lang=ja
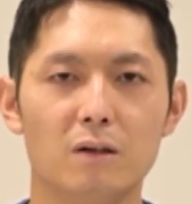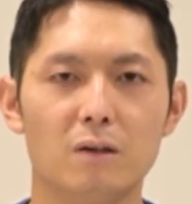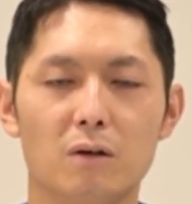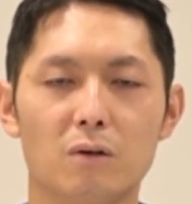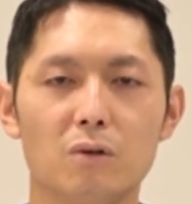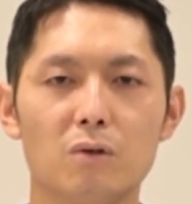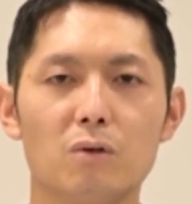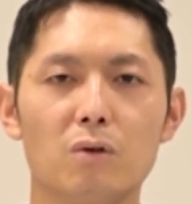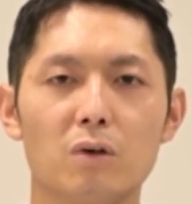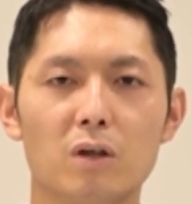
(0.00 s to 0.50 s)

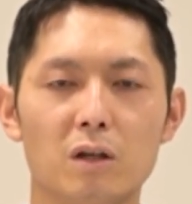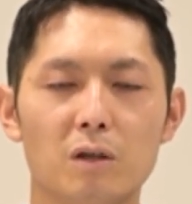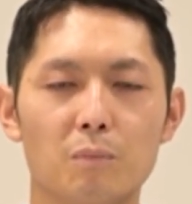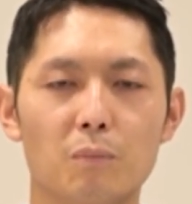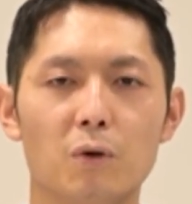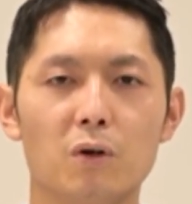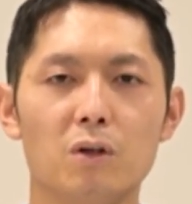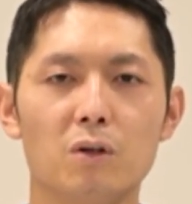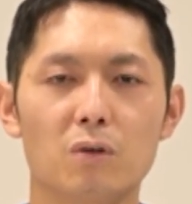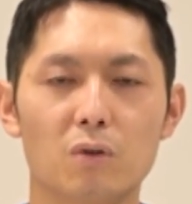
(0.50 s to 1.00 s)
この時に
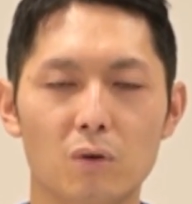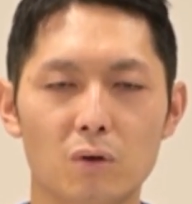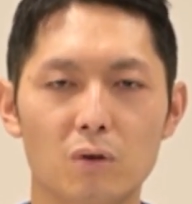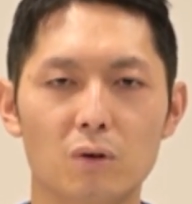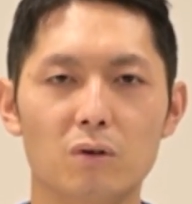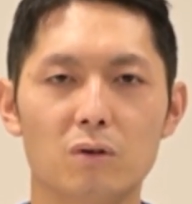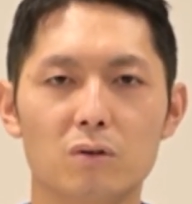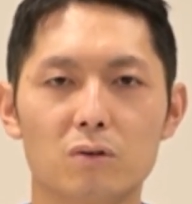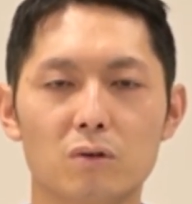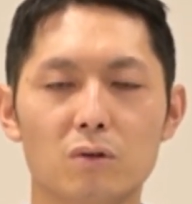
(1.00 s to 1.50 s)
ポイント
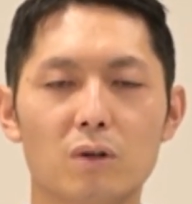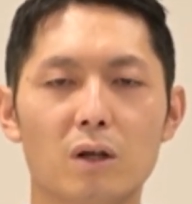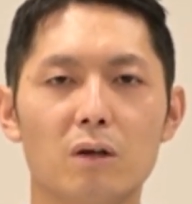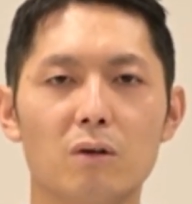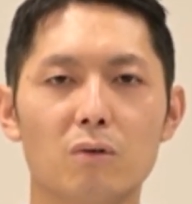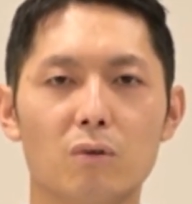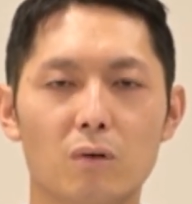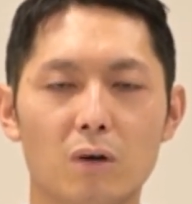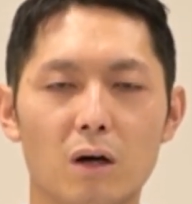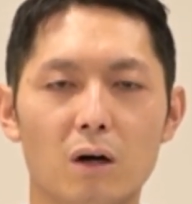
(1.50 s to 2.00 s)
となる
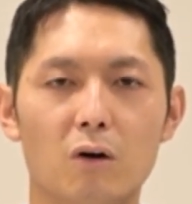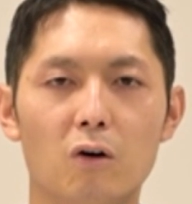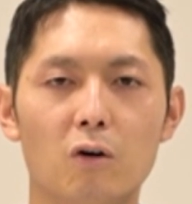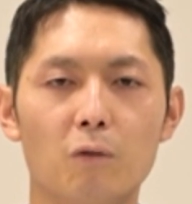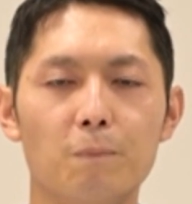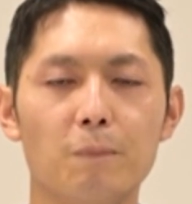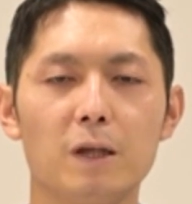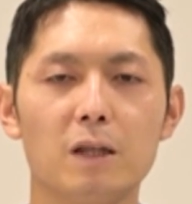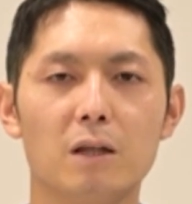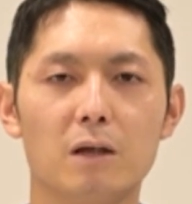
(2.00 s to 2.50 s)
のが
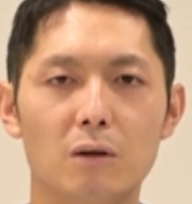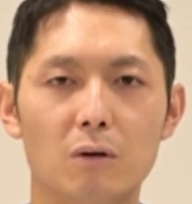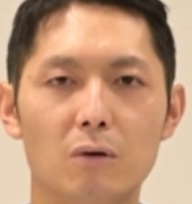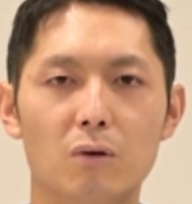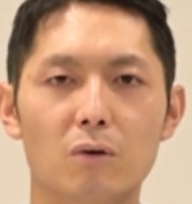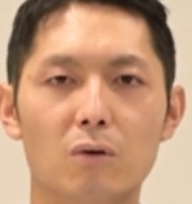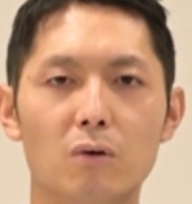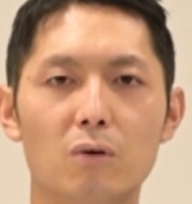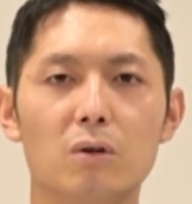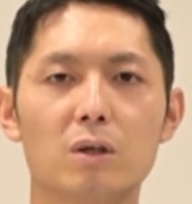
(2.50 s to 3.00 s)
ほっぺたを
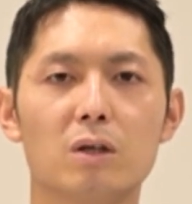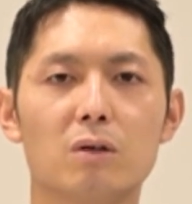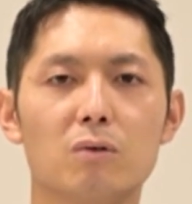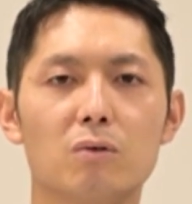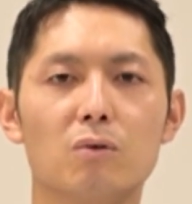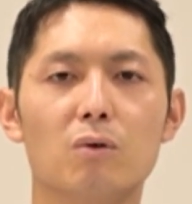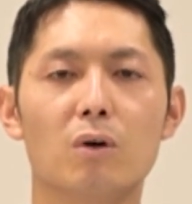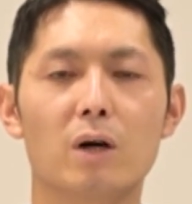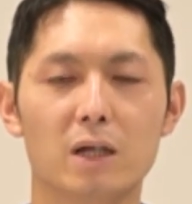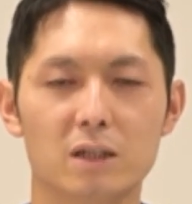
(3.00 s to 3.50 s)
大きく
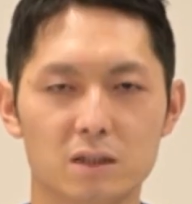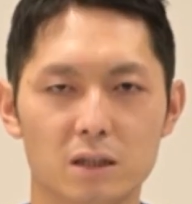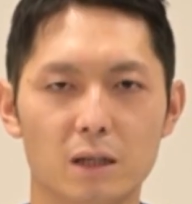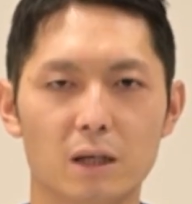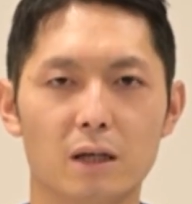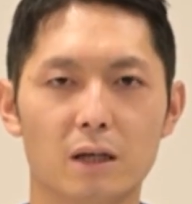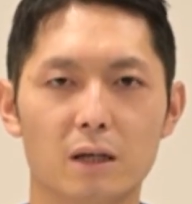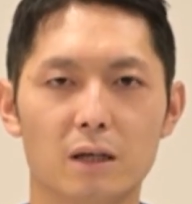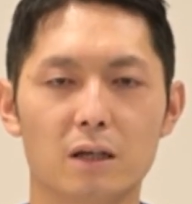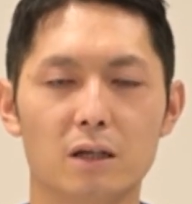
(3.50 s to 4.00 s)
動かして
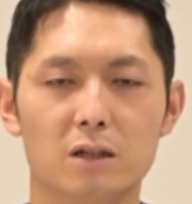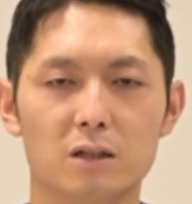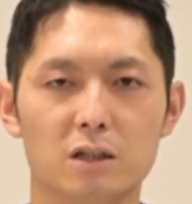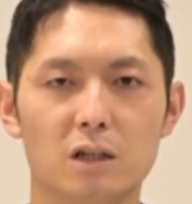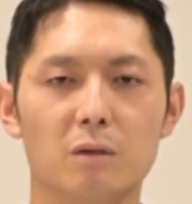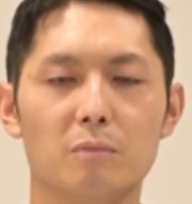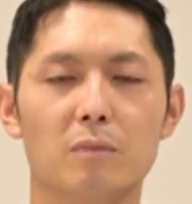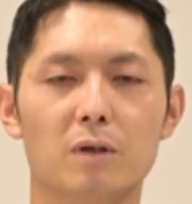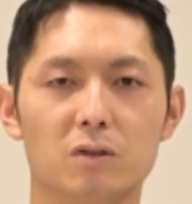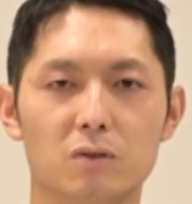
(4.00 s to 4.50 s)
して
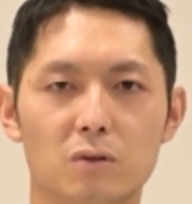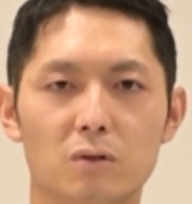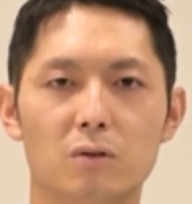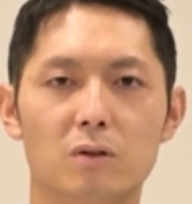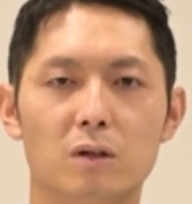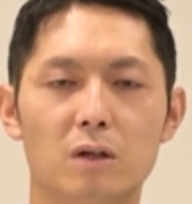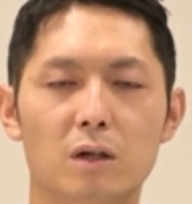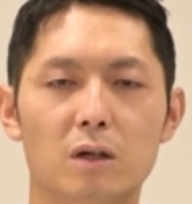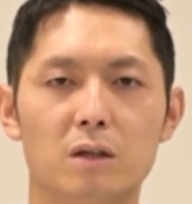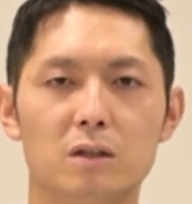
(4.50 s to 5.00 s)
みましょ
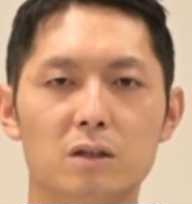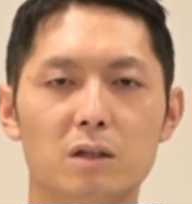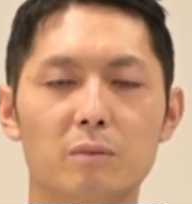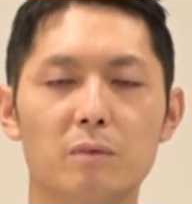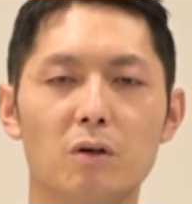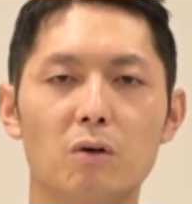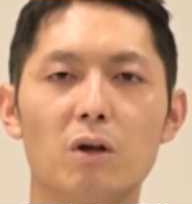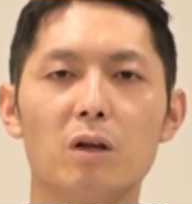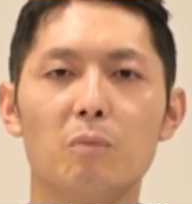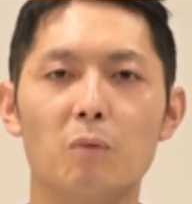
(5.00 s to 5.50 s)
うちなみ
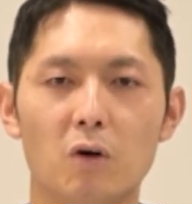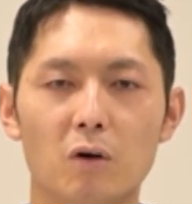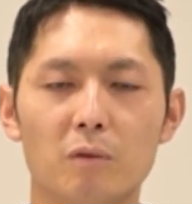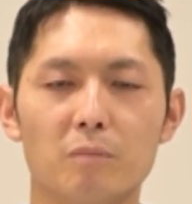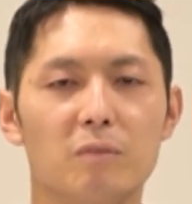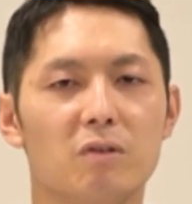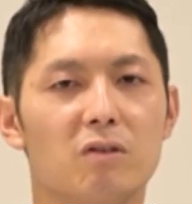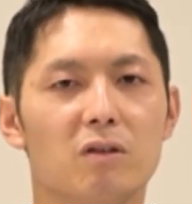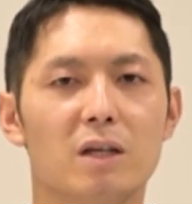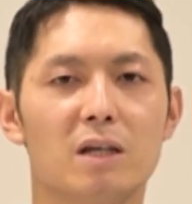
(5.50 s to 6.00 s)
にこれも
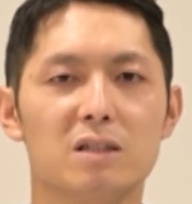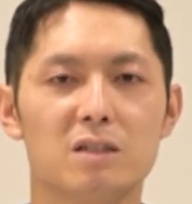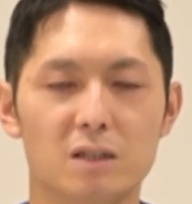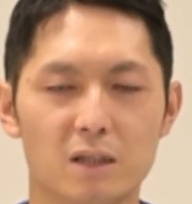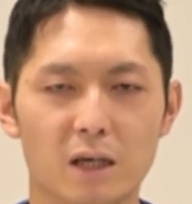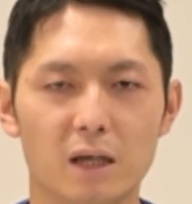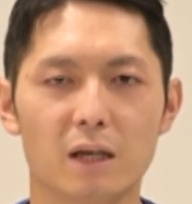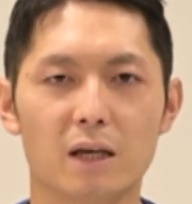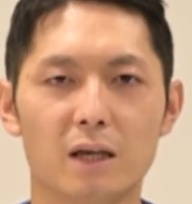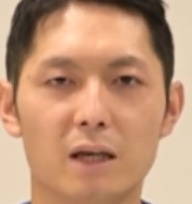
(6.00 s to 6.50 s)
水なしで、